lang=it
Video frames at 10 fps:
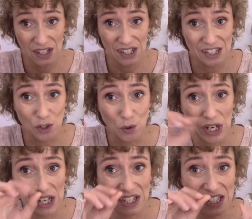di
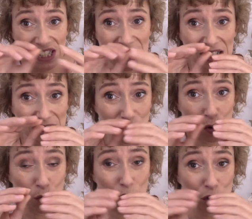quella riga in
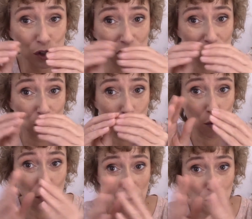cui il rossetto è
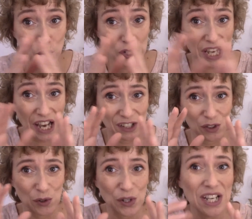come
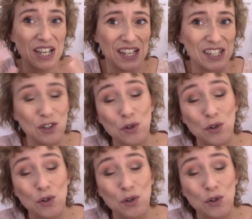ammucchiato e non